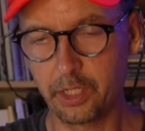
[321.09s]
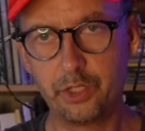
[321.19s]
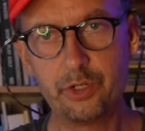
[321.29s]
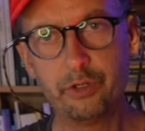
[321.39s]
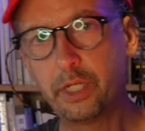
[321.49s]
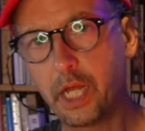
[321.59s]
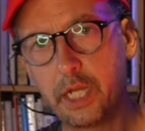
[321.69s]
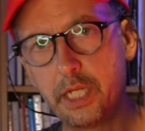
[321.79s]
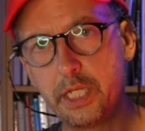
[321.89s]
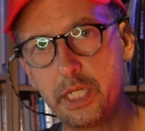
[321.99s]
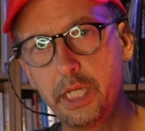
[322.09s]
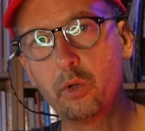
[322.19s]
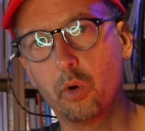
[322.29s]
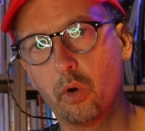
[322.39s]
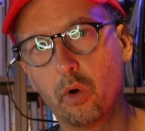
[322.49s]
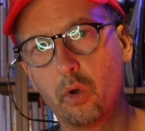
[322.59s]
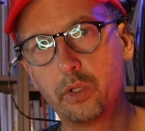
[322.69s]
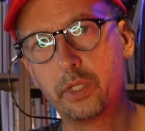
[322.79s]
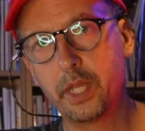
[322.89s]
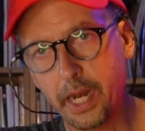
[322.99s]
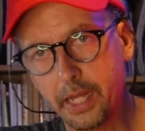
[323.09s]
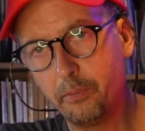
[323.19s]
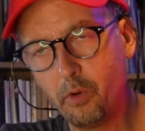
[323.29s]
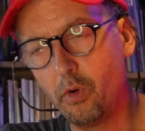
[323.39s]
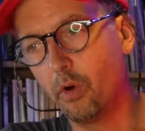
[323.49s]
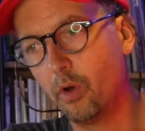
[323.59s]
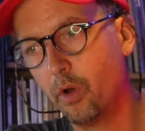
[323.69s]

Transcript: 17日以降誰も